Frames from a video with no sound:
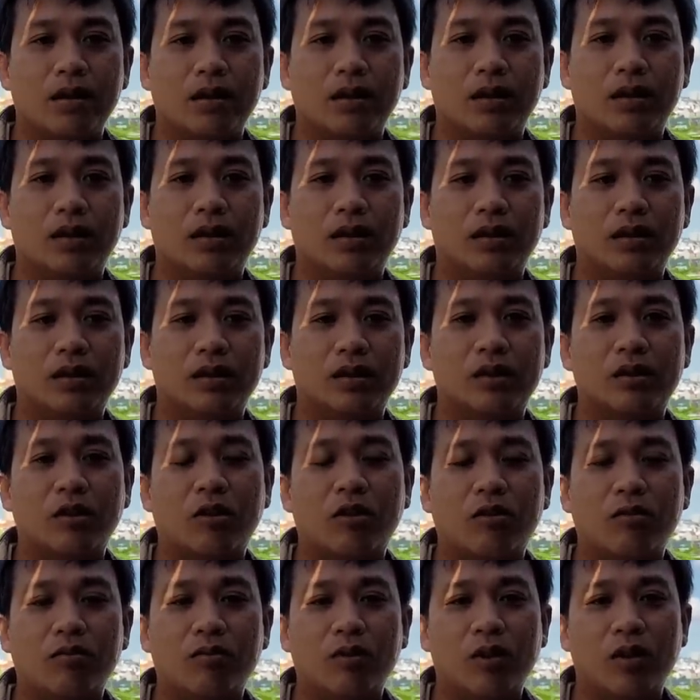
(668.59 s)
à,
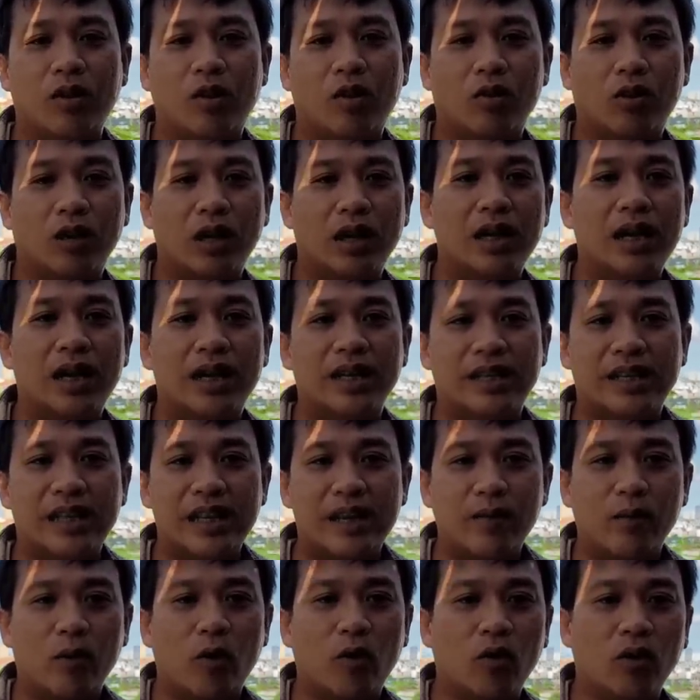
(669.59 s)
cho Bùi Hồ gửi lời
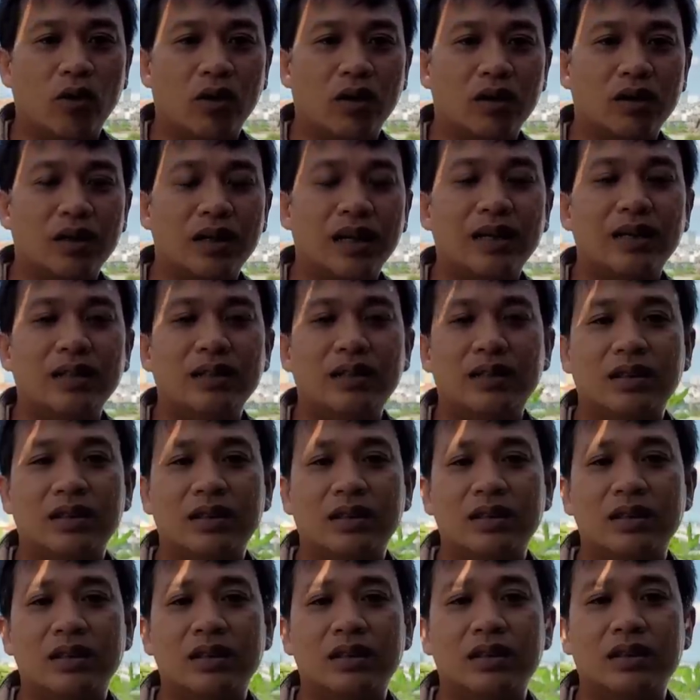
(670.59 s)
chia buồn đến
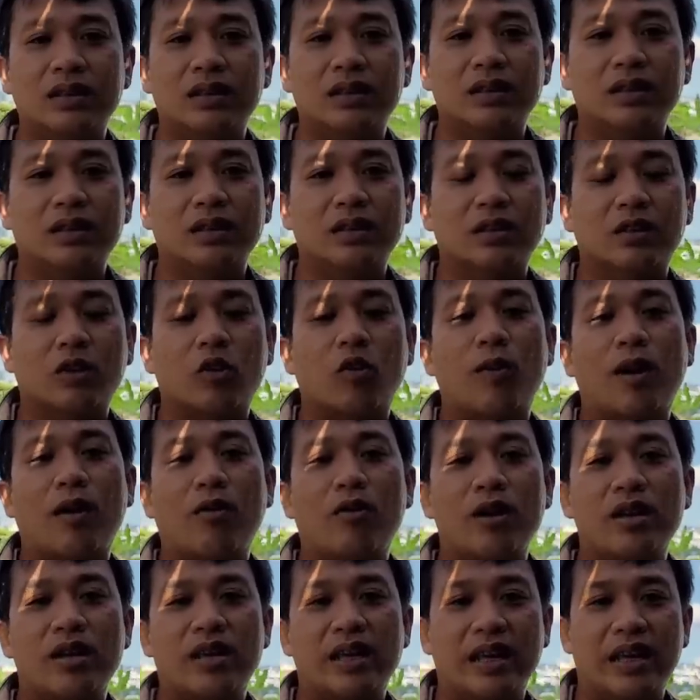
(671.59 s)
uh, cô bác
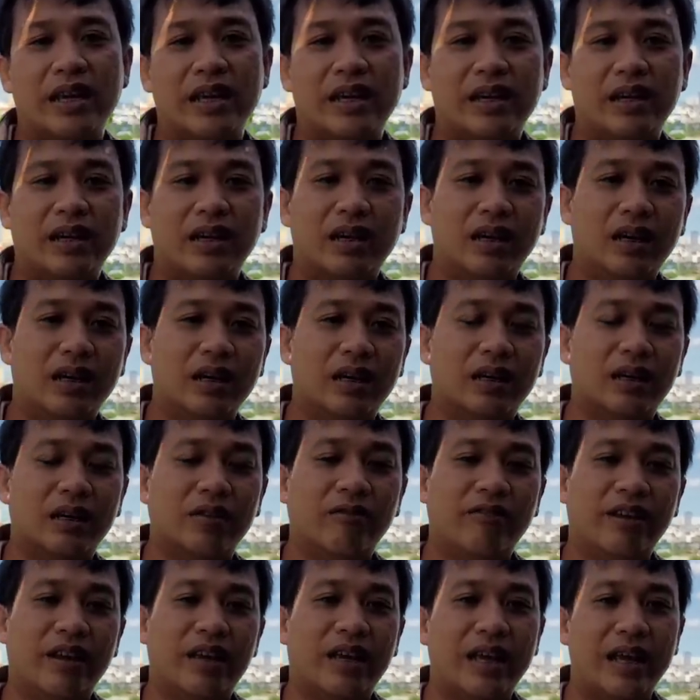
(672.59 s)
quý anh chị
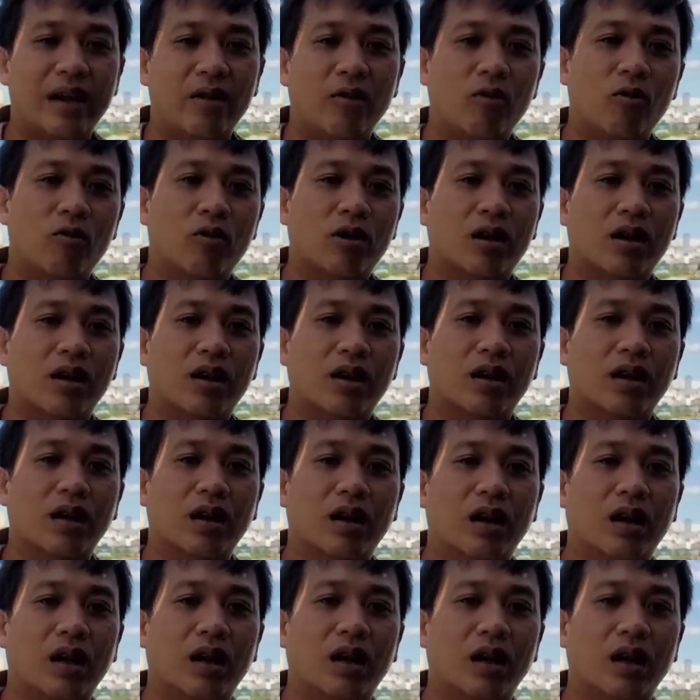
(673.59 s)
uh, Việt kiều uh,